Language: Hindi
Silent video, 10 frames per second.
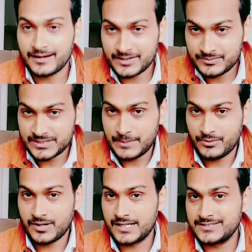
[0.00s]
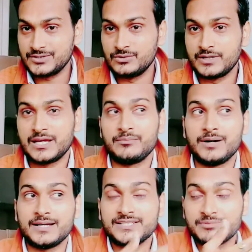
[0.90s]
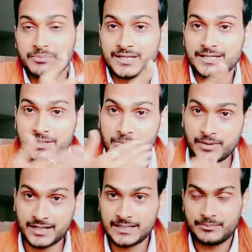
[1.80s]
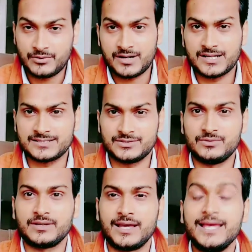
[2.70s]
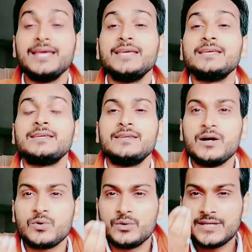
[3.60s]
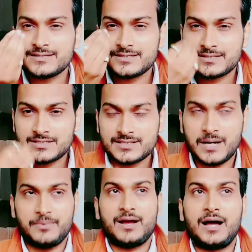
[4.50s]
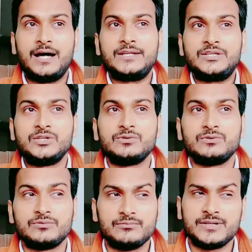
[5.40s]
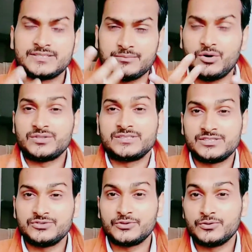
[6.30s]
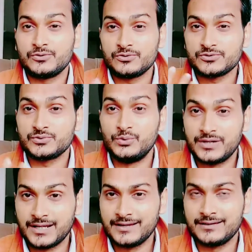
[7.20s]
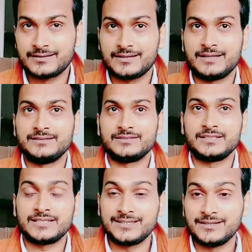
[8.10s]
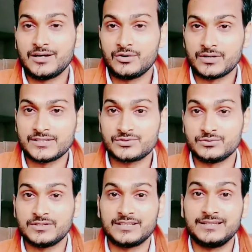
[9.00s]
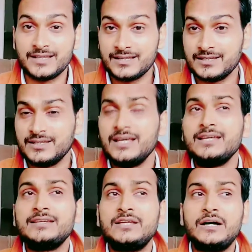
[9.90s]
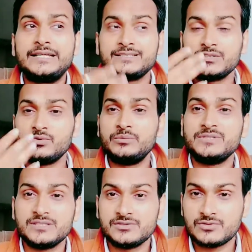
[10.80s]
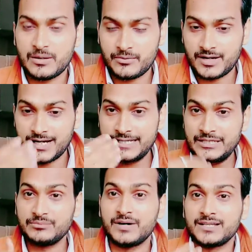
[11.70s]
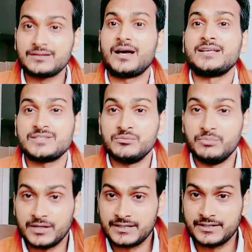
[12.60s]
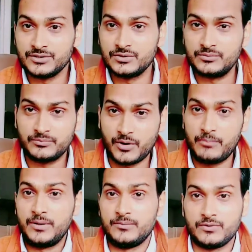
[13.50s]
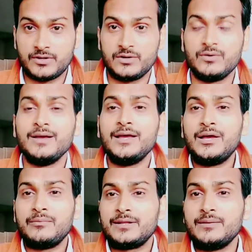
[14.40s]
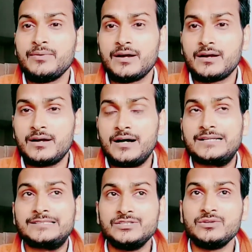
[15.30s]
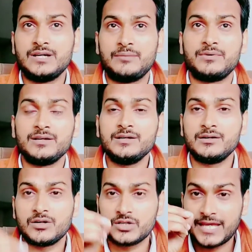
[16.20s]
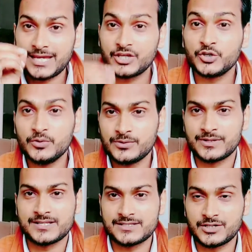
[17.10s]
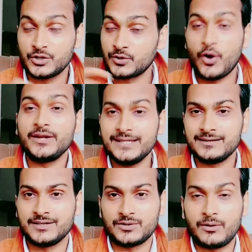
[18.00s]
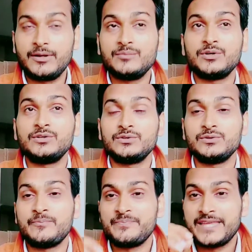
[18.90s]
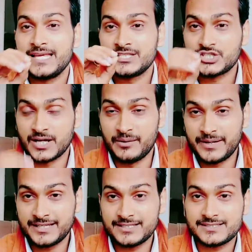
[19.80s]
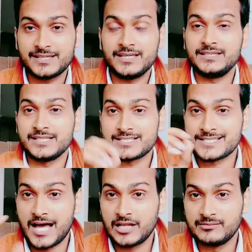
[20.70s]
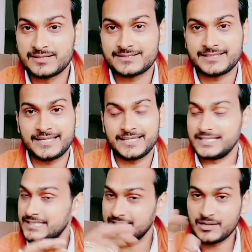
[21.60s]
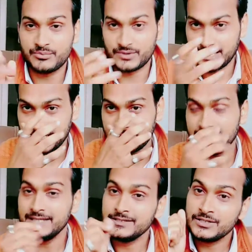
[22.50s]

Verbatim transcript: गर्म से आपको खांसी हो गया बारिश में भीगने के बाद आपको खांसी हो गया या कोई ऐसी चीज़ आप खा लिए हो वैसे बहुत सी चीज़ें तो लोगों को सूट नहीं करता है जैसे खीरा हो गया सूरन दही या ऐसी कोई भी चीज़ जो आपको खाने के बाद खांसी बढ़ गई हो प्रॉब्लम हो गया हो मतलब खांसी जो है आपका ना एक्यूट होना चाहिए क्रॉनिक नहीं क्रॉनिक बोले तो छः महीने से या साल भर से इतना पुराना नहीं